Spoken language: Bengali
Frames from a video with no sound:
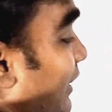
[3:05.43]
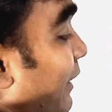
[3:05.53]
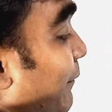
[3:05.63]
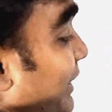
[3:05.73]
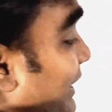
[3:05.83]

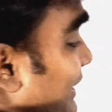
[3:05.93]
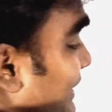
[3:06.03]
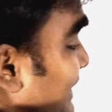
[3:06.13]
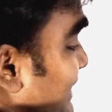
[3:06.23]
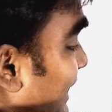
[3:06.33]
আবার এই
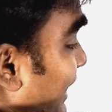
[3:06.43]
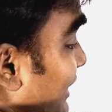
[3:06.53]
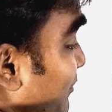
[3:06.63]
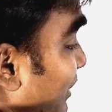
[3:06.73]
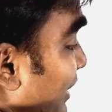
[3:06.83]
তিনটা গ্যাস
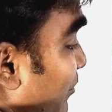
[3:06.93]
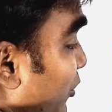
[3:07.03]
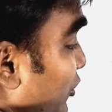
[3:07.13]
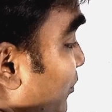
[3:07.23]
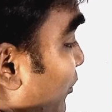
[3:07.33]
মিলে
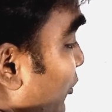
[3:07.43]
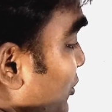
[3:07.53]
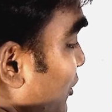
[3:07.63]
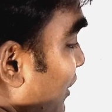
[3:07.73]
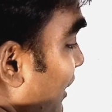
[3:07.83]
মোট মোল
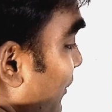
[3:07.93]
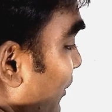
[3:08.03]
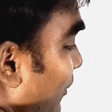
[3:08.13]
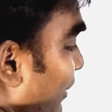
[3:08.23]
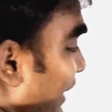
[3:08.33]
সংখ্যা
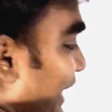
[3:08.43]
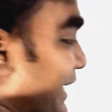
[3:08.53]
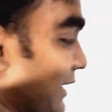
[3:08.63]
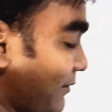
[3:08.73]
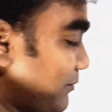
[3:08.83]
হলো এন
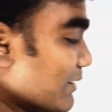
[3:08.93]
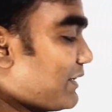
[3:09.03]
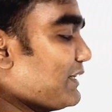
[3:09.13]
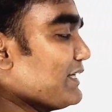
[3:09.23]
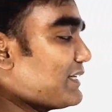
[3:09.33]
মানে
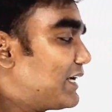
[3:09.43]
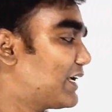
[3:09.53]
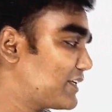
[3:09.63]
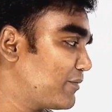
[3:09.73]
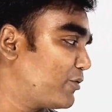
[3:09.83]
তিনটা
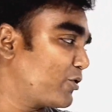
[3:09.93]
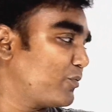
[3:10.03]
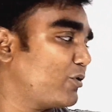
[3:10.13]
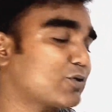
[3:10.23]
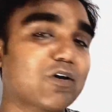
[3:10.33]
গ্যাসের মোট
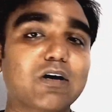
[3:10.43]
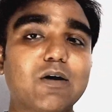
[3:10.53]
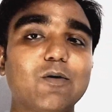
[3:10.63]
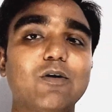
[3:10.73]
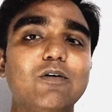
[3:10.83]
মোল সংখ্যা
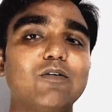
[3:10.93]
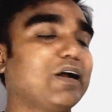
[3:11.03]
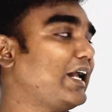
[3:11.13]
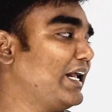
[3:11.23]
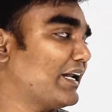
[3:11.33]
হলো
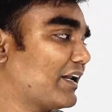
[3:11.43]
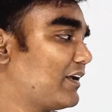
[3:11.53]
এন